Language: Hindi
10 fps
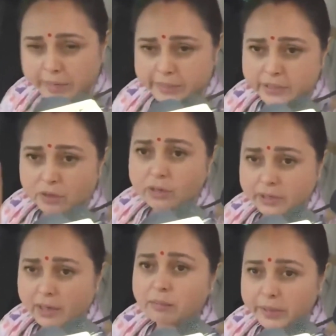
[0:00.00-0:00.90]
बेटियों
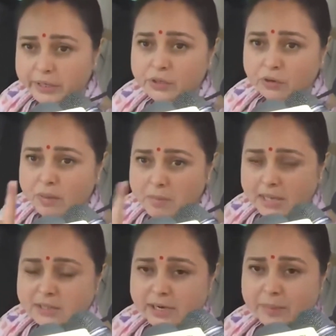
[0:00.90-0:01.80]
किया बेटियों का
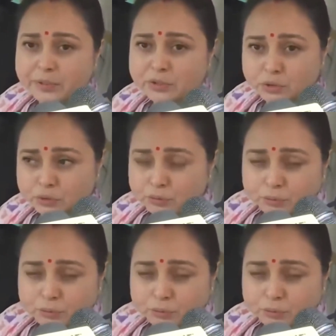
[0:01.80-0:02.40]
मास रेप इसको